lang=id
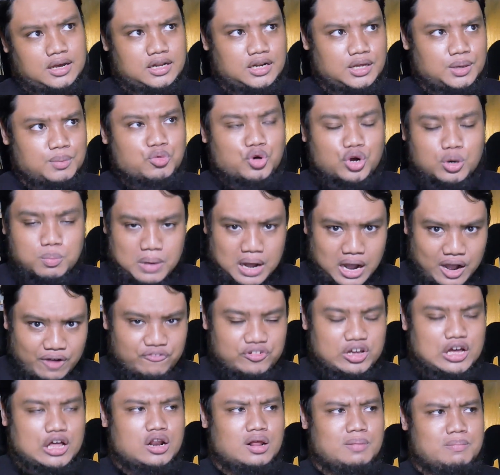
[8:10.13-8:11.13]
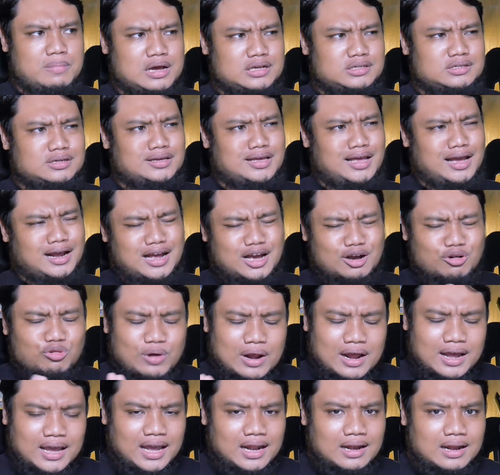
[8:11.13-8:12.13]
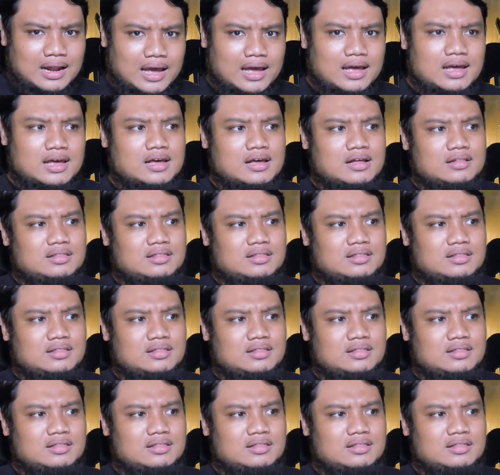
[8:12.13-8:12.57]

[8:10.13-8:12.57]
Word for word: Ini mohon maaf kalau bahasanya agak kurang enak,